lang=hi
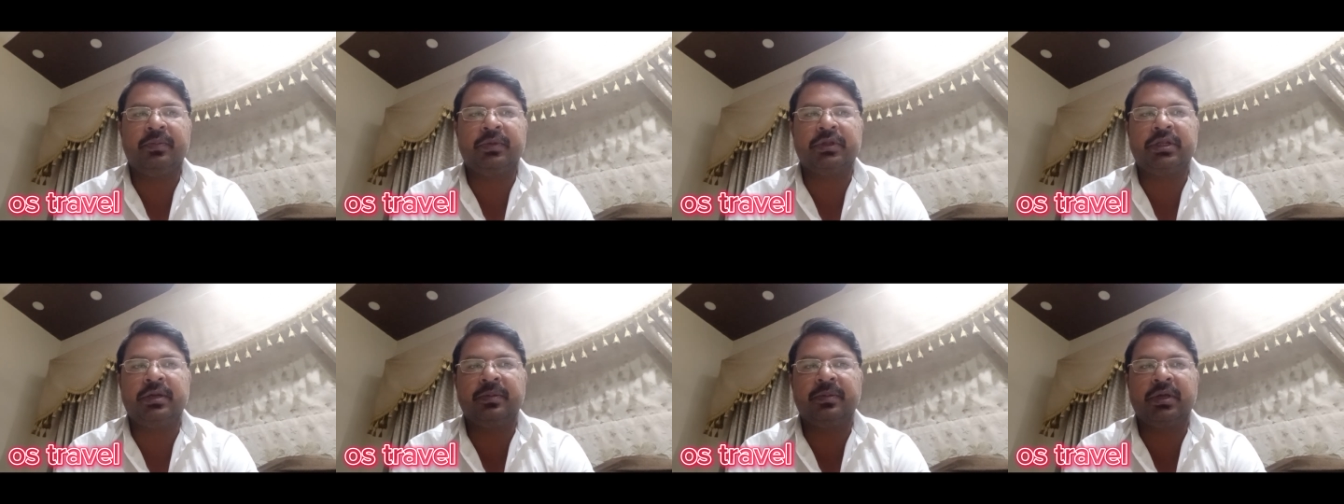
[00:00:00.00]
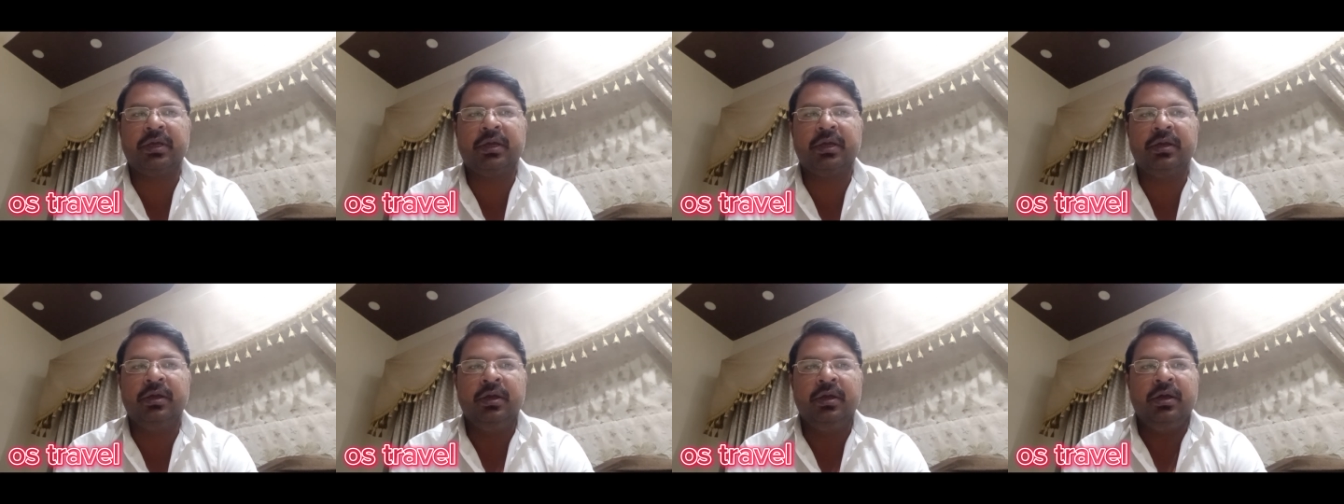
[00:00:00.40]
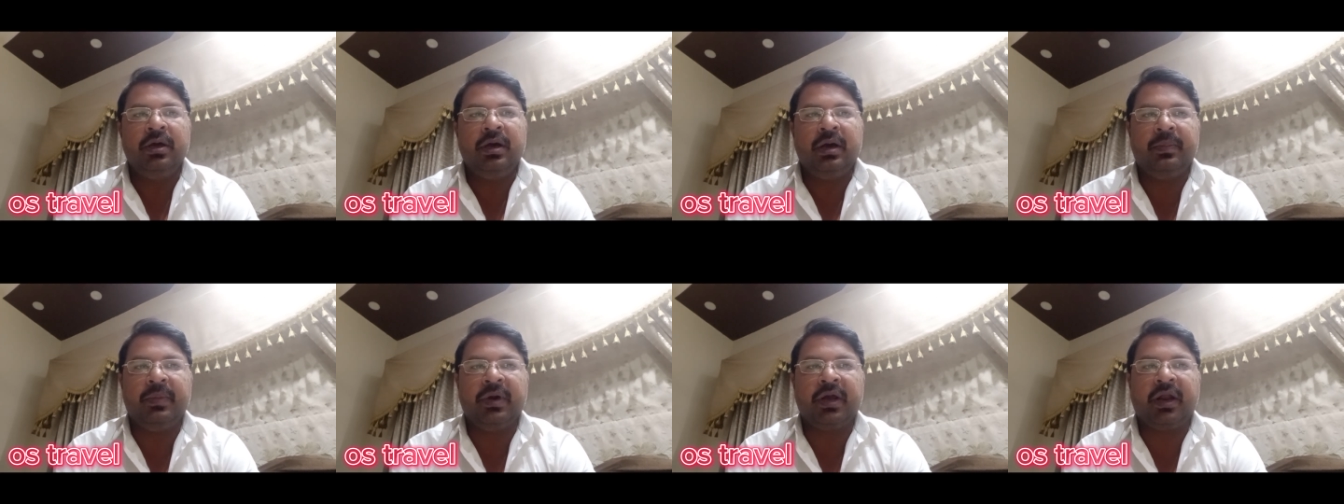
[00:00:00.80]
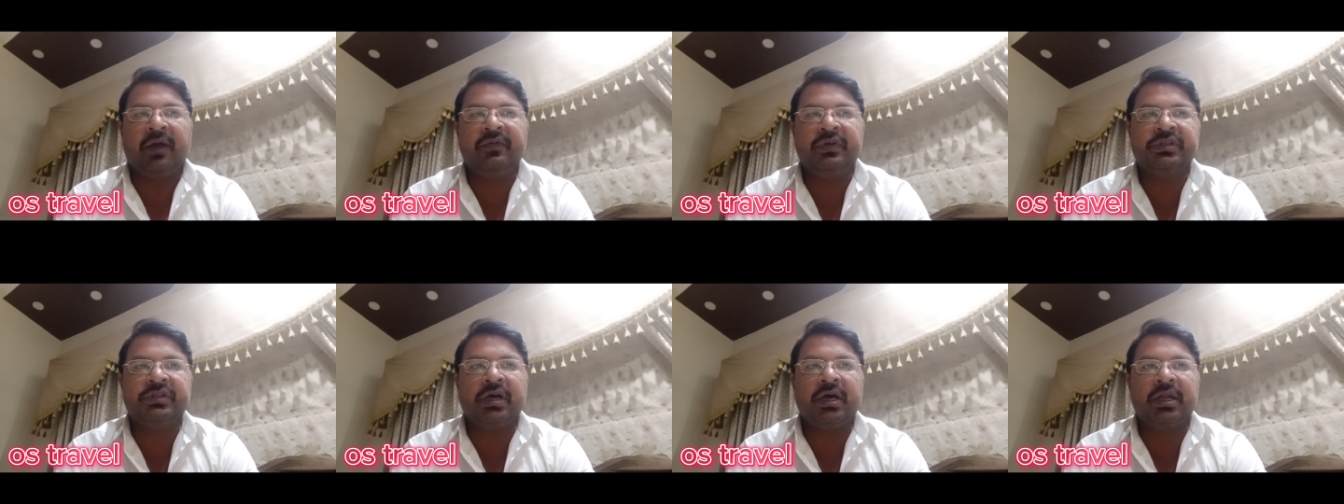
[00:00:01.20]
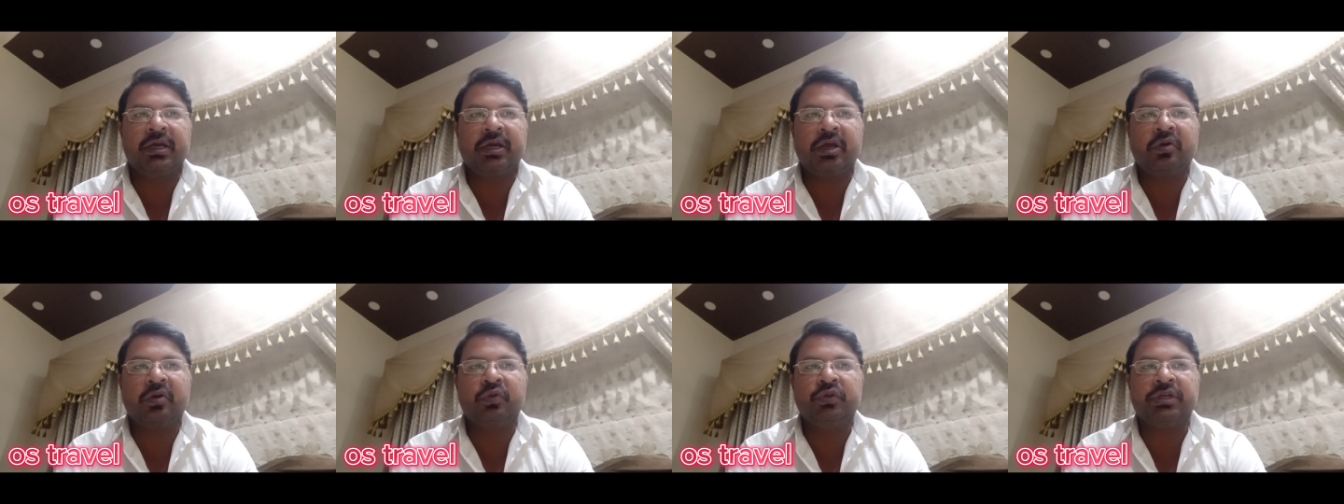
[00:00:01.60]
मतलब कि हमारा वीज़ा
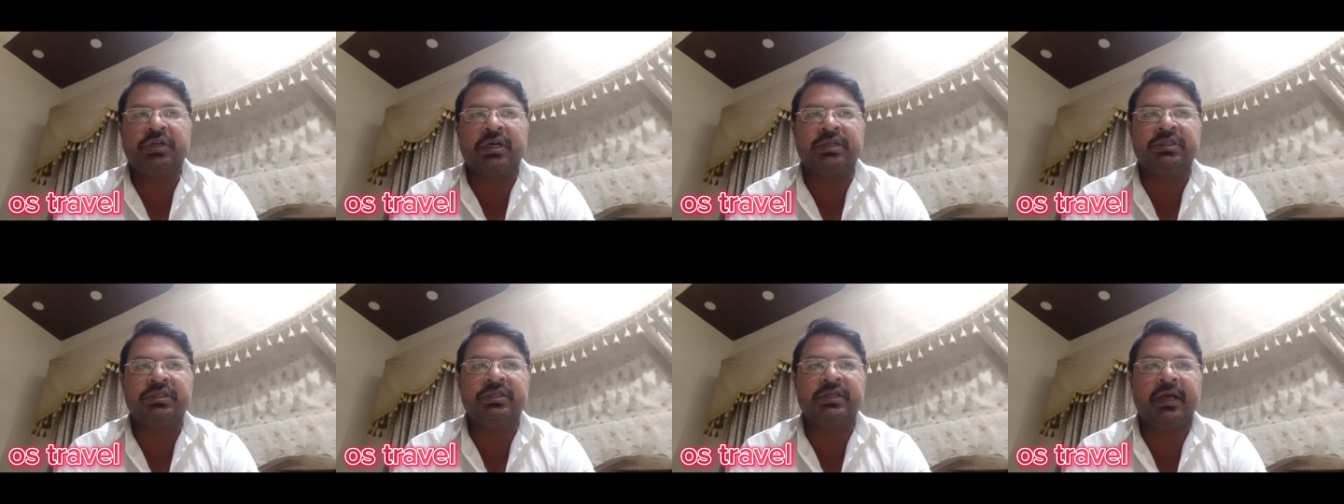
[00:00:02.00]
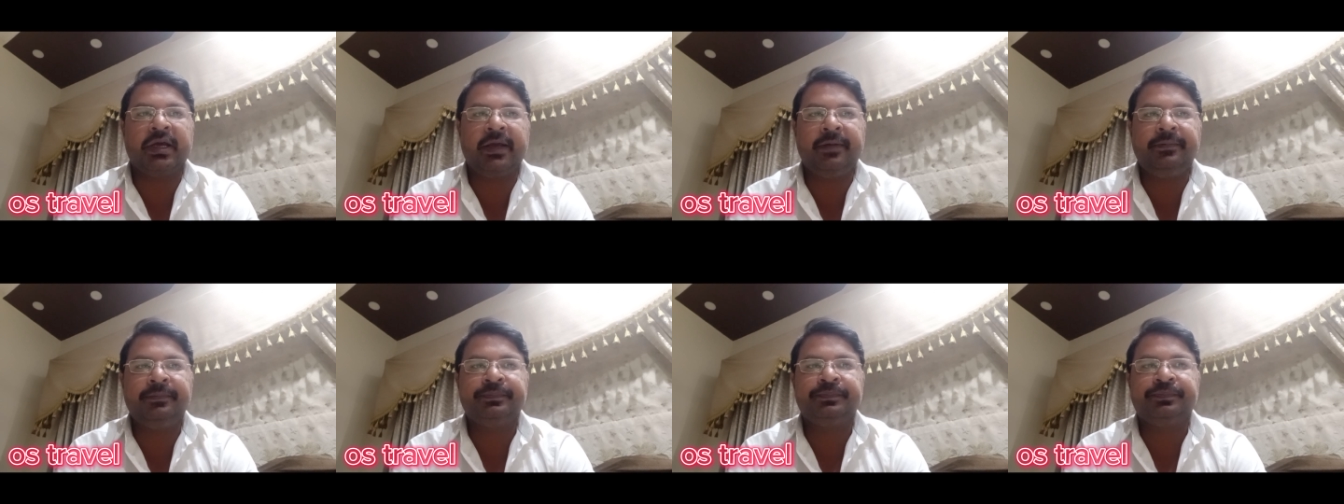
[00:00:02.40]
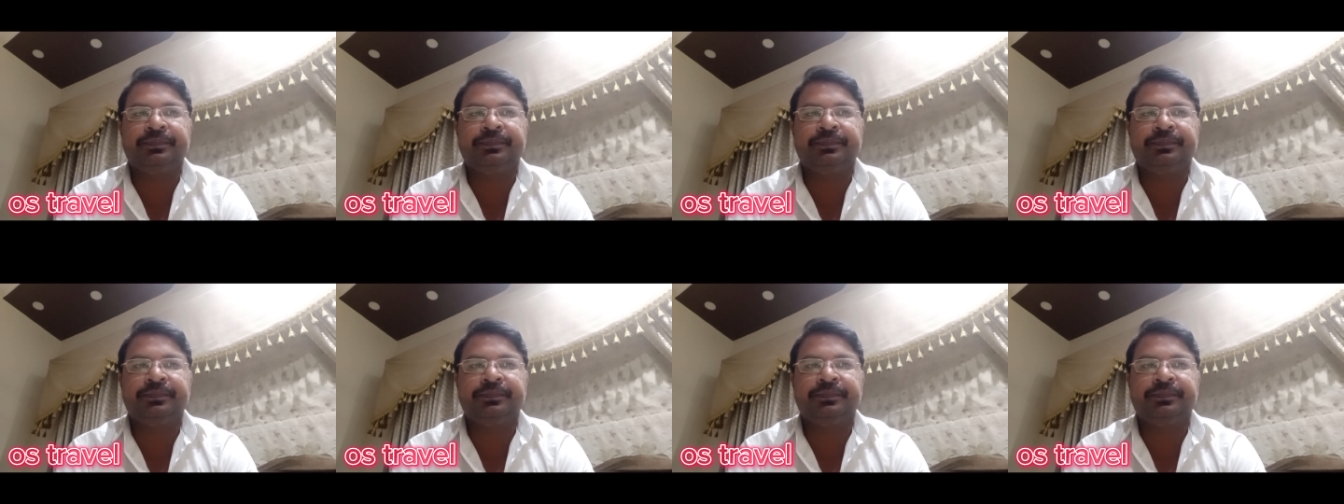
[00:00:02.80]
आने के कोई चांसेस हैं